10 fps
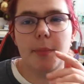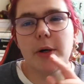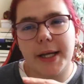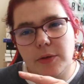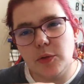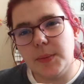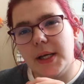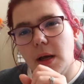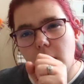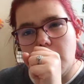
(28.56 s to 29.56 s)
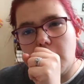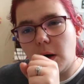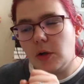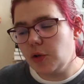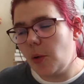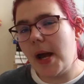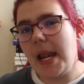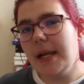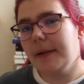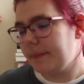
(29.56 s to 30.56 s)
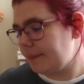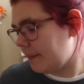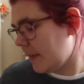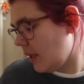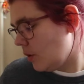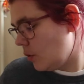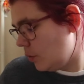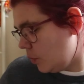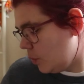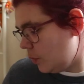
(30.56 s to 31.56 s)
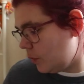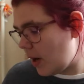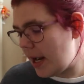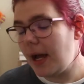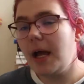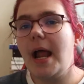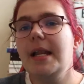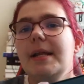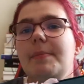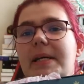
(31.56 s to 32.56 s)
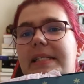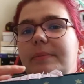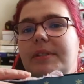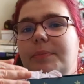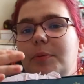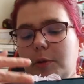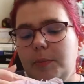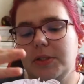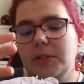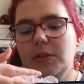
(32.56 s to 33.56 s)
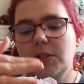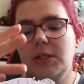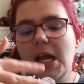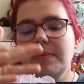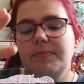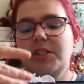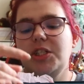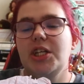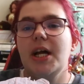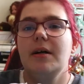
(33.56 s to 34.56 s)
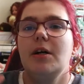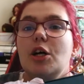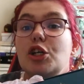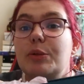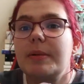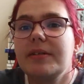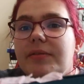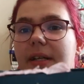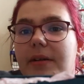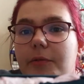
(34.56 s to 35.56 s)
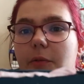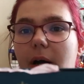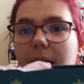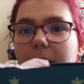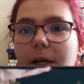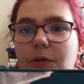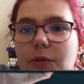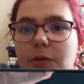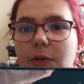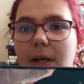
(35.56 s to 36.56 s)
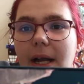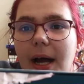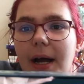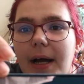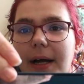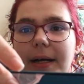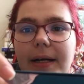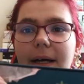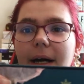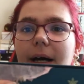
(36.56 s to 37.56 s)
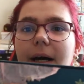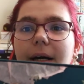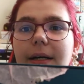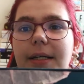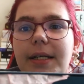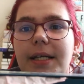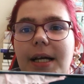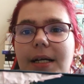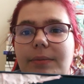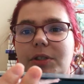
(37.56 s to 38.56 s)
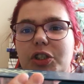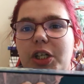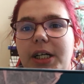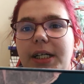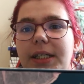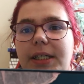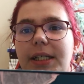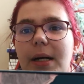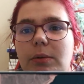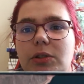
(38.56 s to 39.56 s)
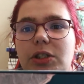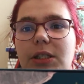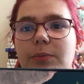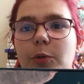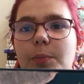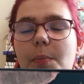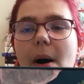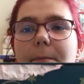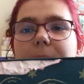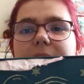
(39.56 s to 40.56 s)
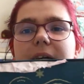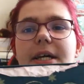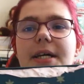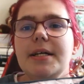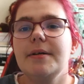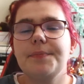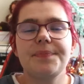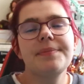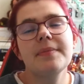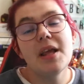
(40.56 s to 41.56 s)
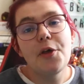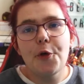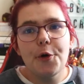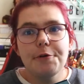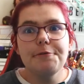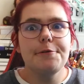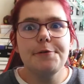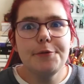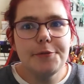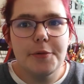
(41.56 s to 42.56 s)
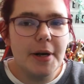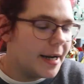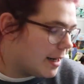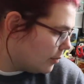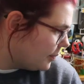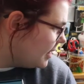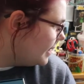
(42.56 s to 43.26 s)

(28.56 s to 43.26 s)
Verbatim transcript: pas en cadeau, mais en Noël du coup voilà, elle dépasse un petit peu parce que j'ai un petit chat, je sais pas si vous allez voir, juste là. Il y a un petit chat qui a mangé mon papier. Du coup voilà le petit